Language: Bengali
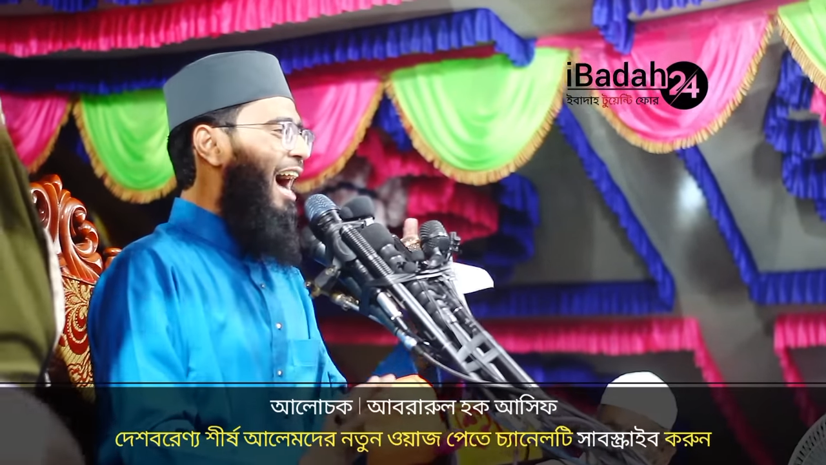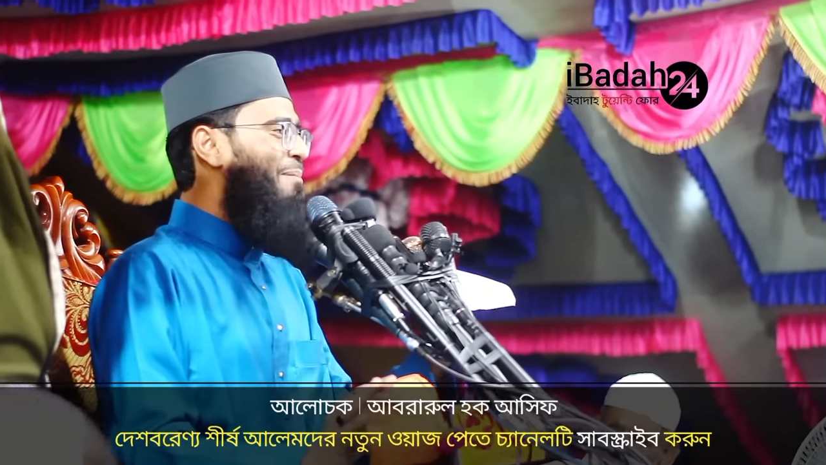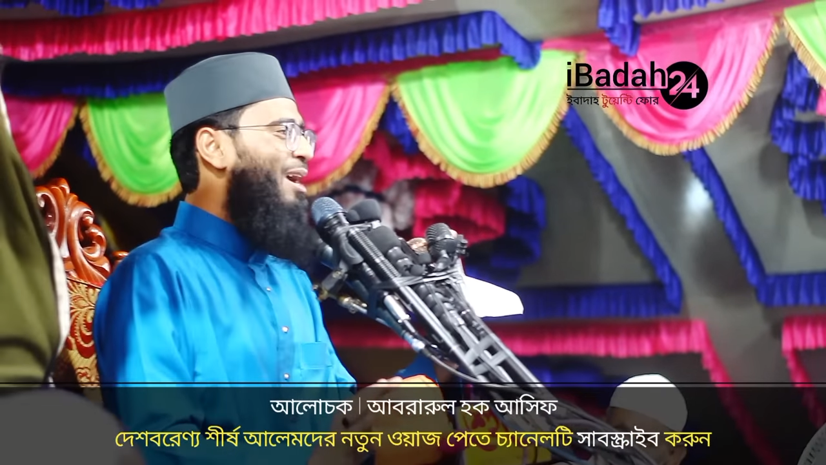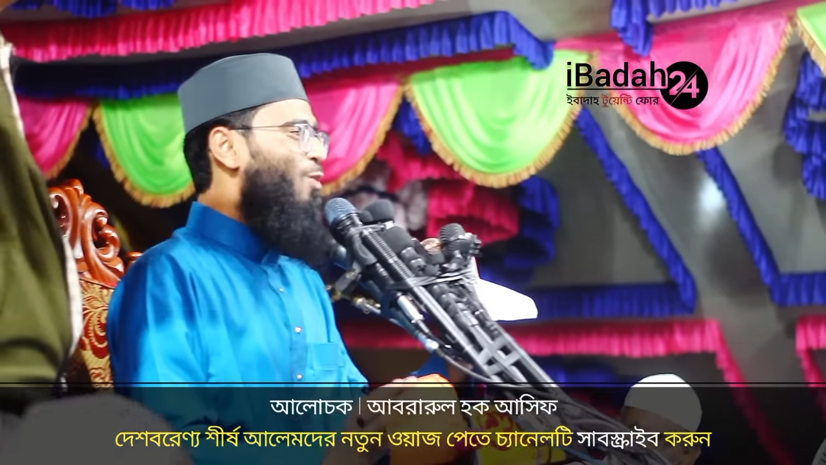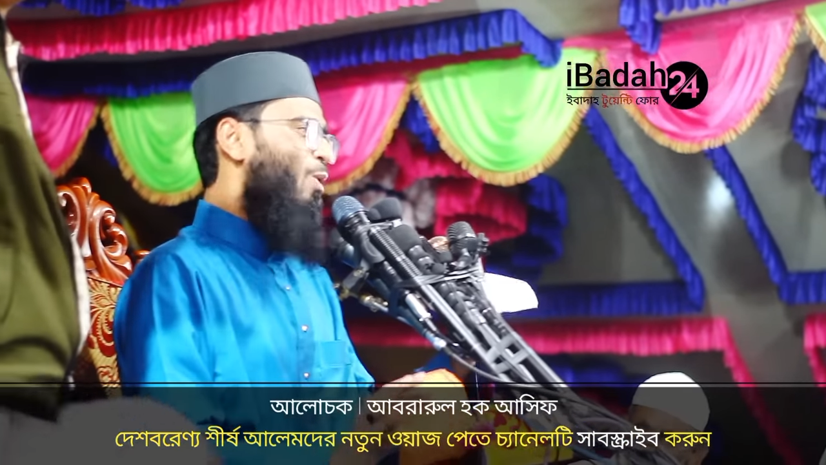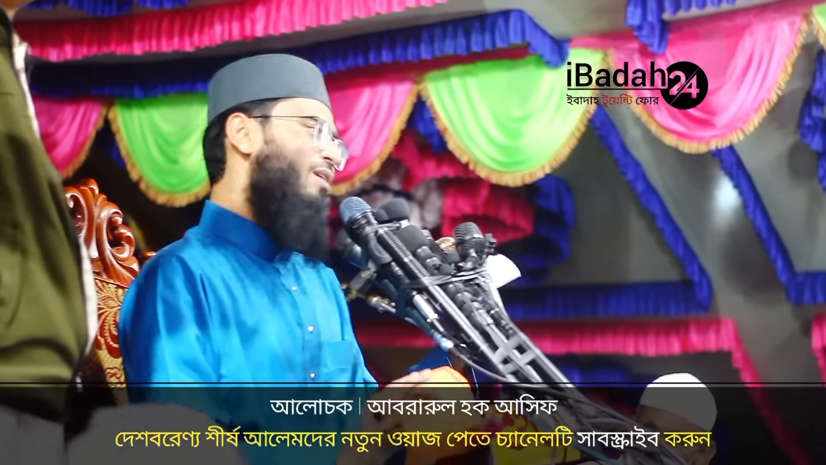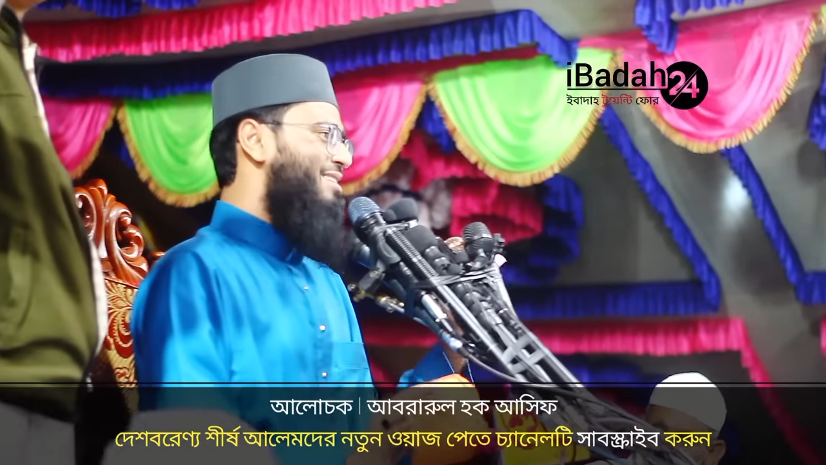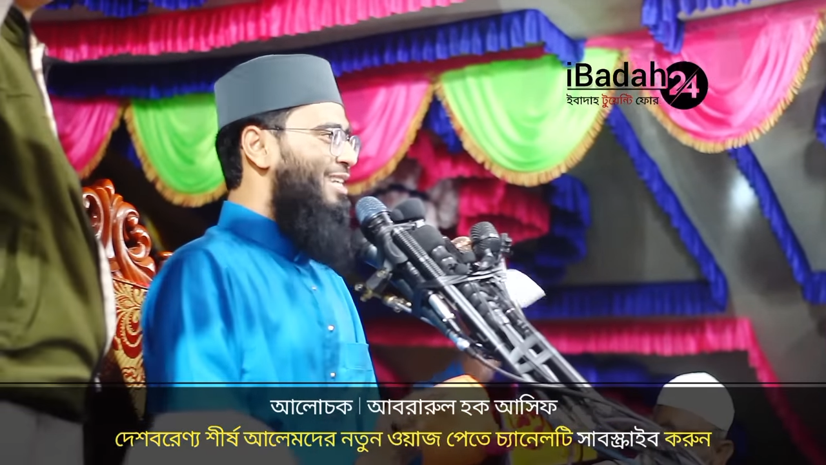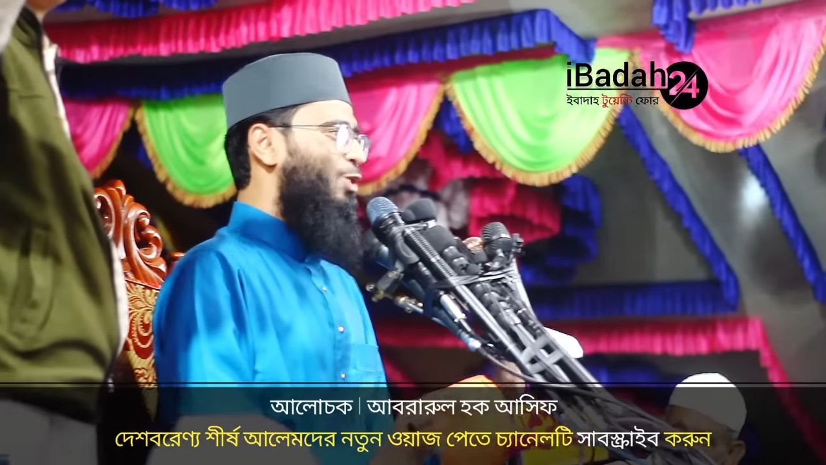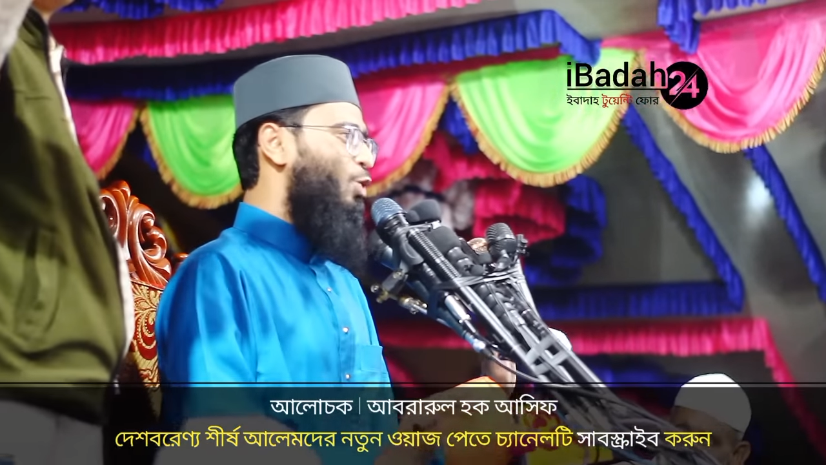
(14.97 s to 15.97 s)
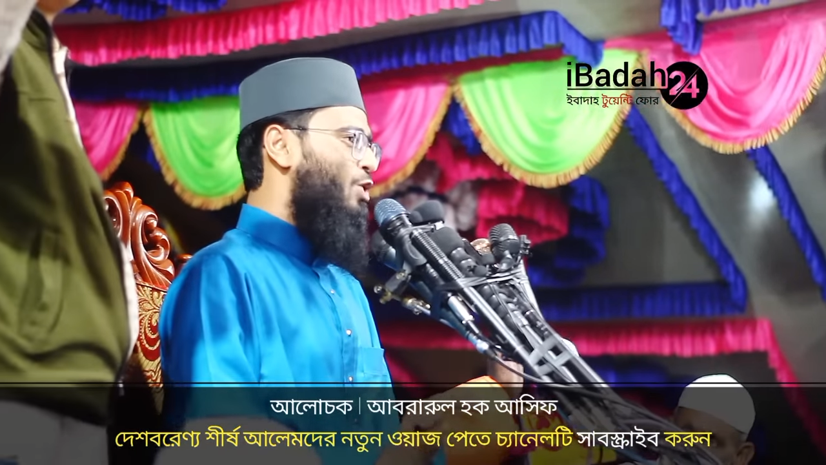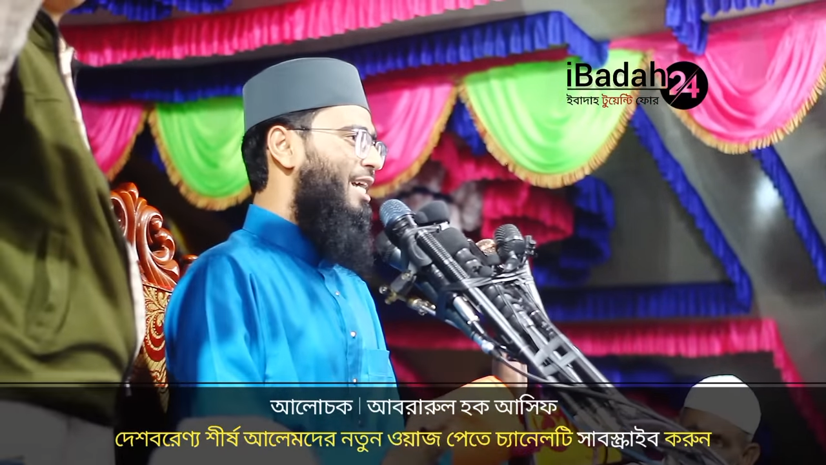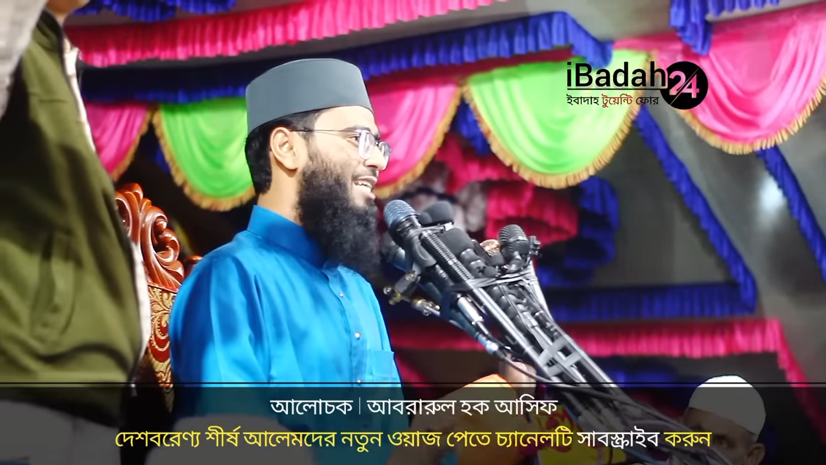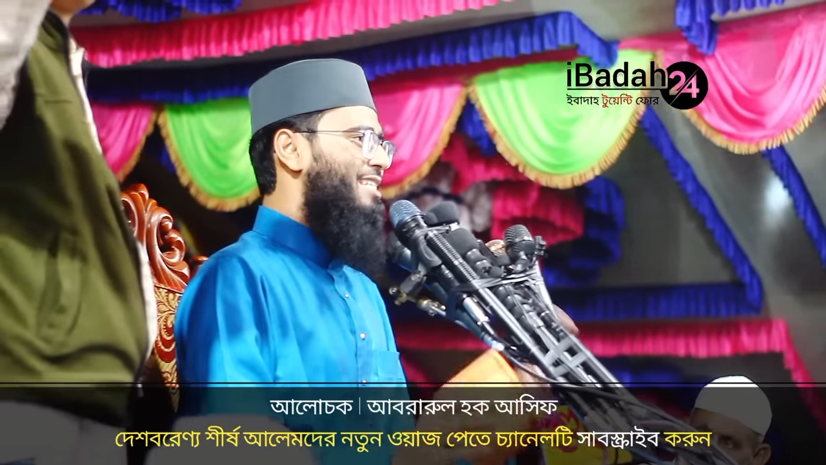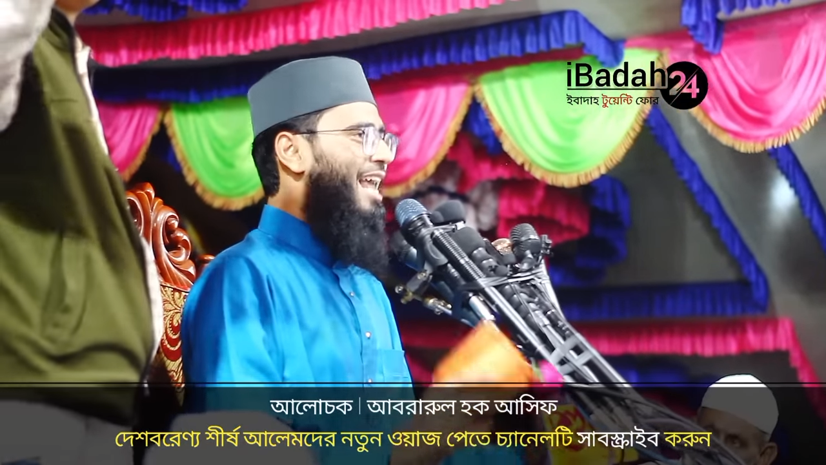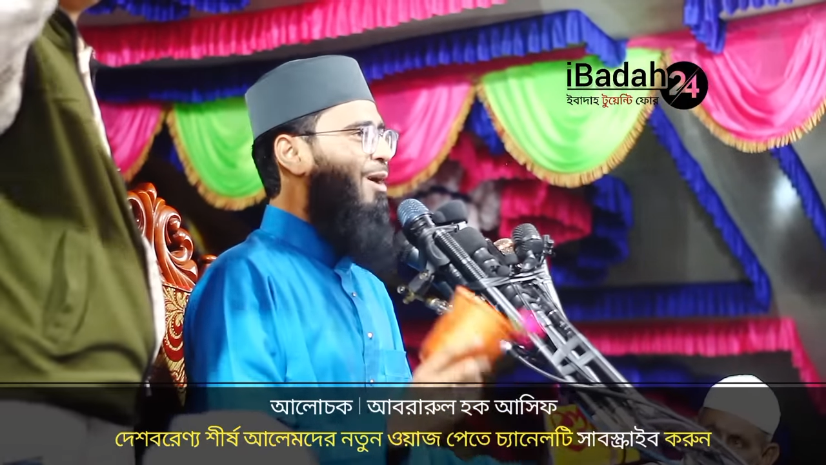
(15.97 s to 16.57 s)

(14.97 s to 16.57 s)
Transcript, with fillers: আমার ওয়াজ কিন্তু শেষ